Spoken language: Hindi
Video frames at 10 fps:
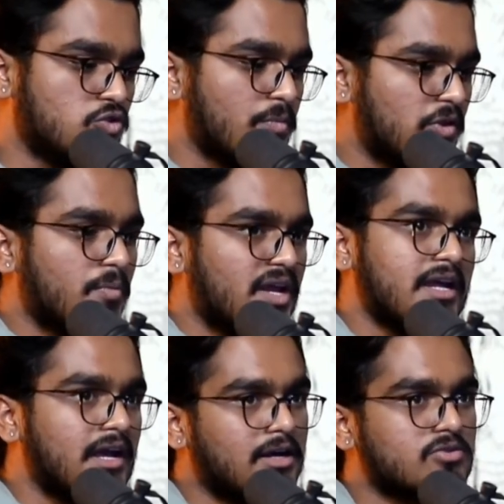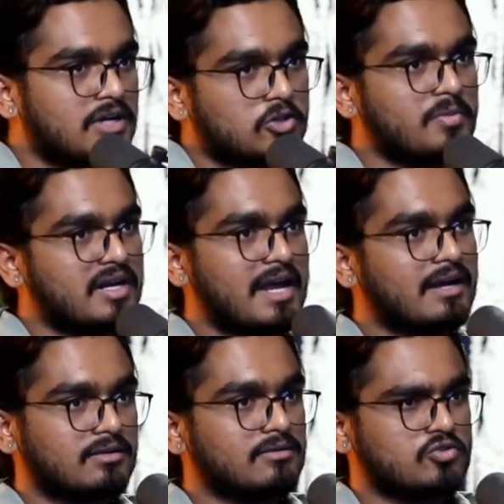जो भी तुमने किया था उसका तुम्हें
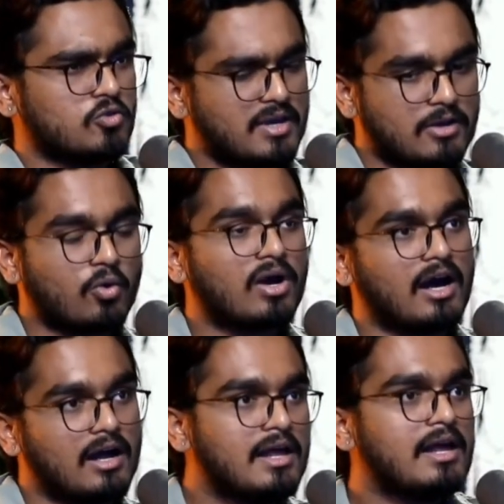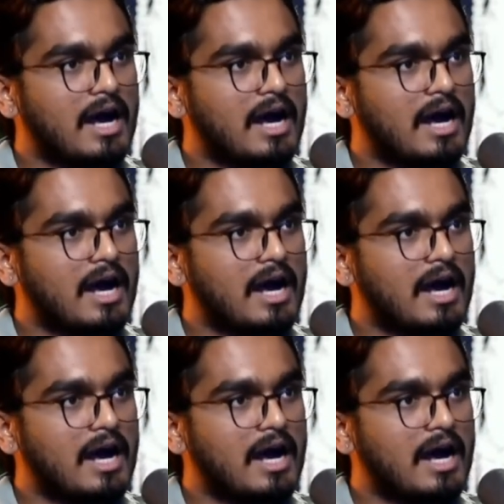रिएक्ट जो भी होगा